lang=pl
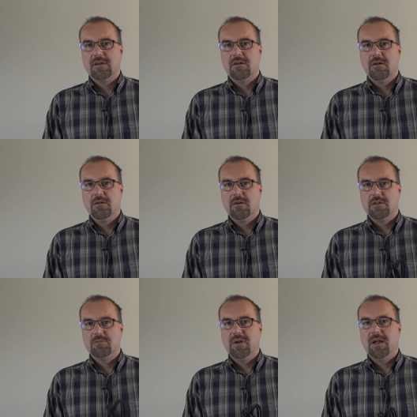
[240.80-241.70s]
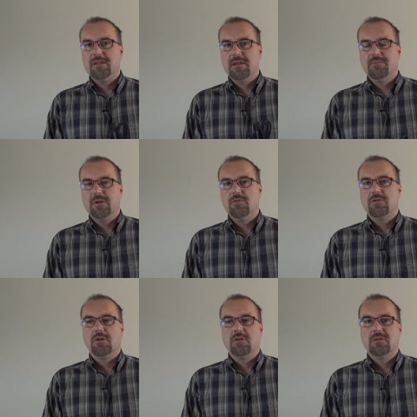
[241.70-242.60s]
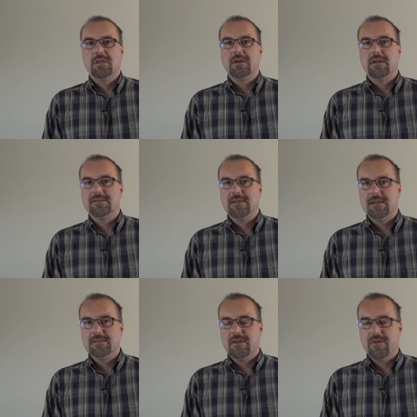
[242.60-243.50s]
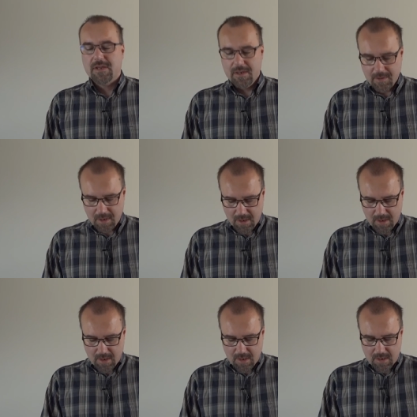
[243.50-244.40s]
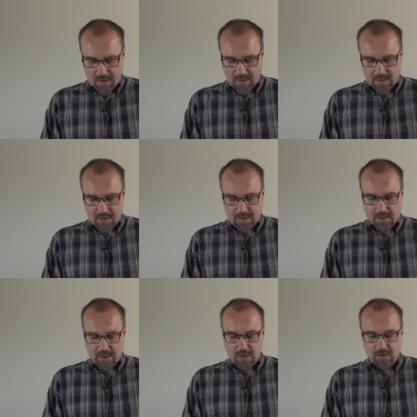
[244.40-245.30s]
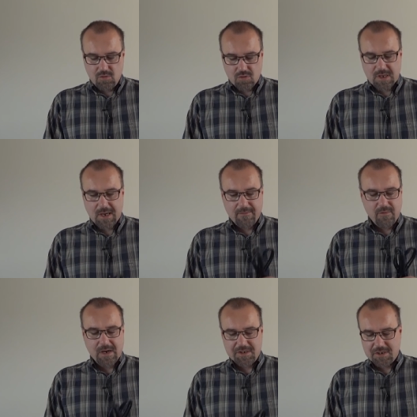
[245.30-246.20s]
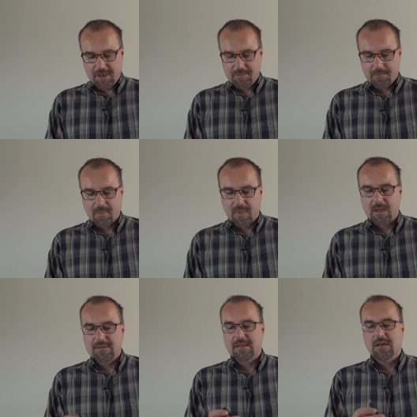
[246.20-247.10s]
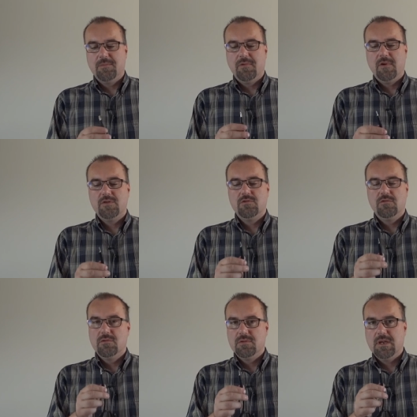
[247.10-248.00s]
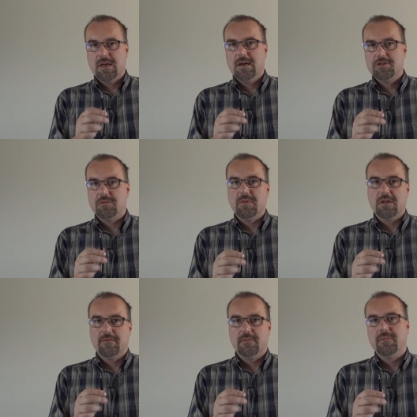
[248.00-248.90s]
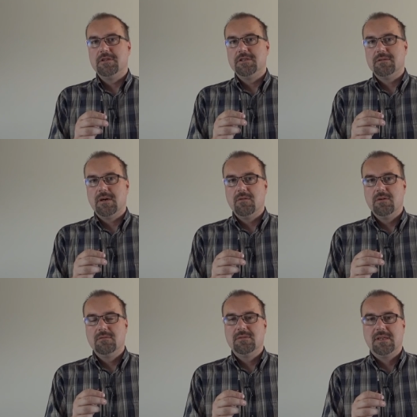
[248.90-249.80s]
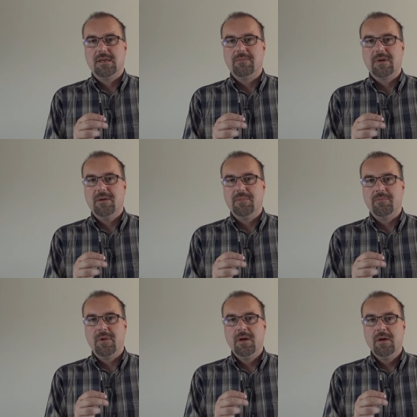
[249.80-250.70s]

niego odbierane, było to zarejestrowane. E, I tutaj właśnie z tego powodu nie każdy mikrofon będzie działał z takim kablem.